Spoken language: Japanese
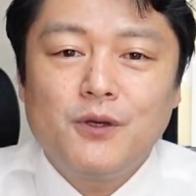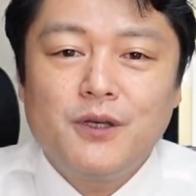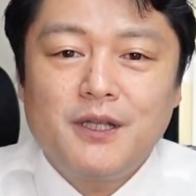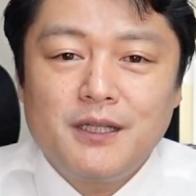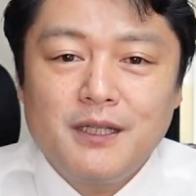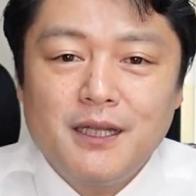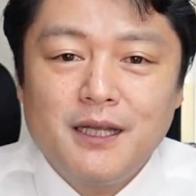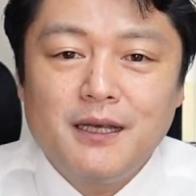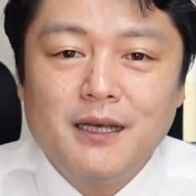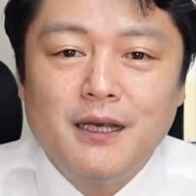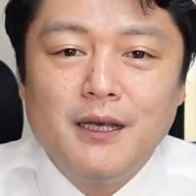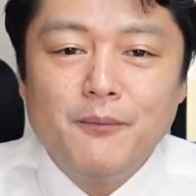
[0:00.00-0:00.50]
い
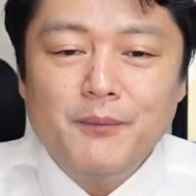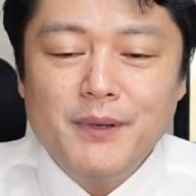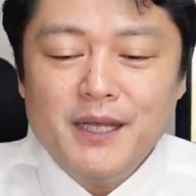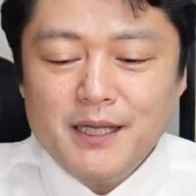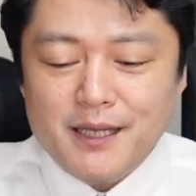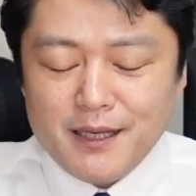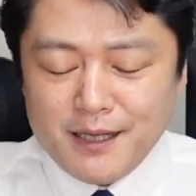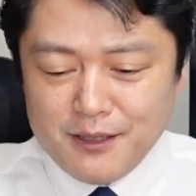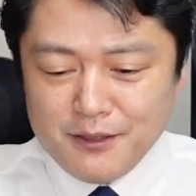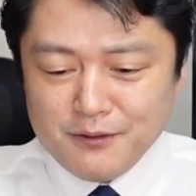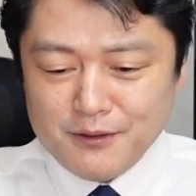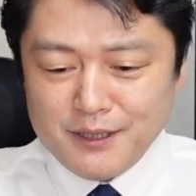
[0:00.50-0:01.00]
て、
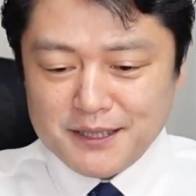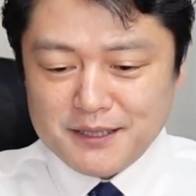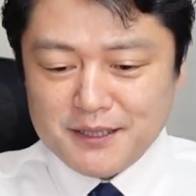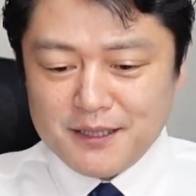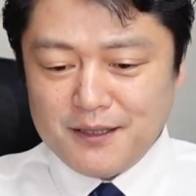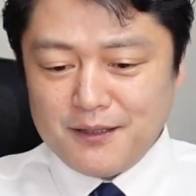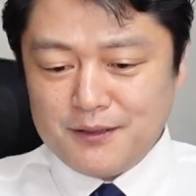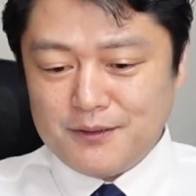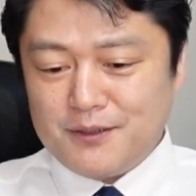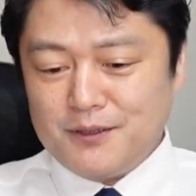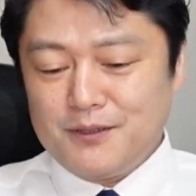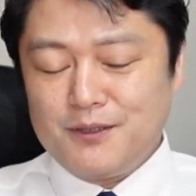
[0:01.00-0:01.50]
ビニール傘
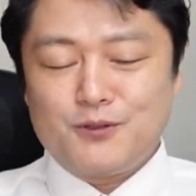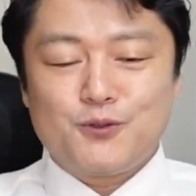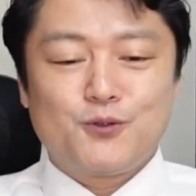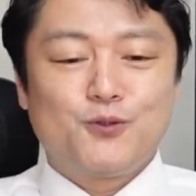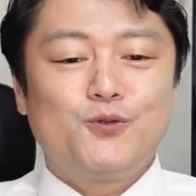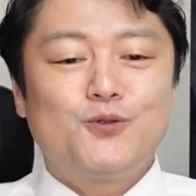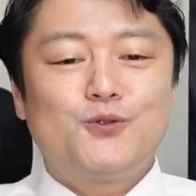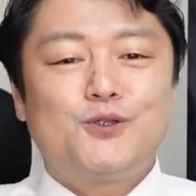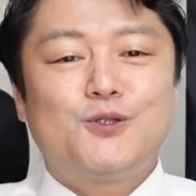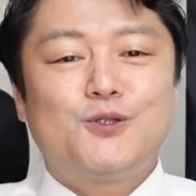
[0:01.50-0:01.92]
なんてね、そのう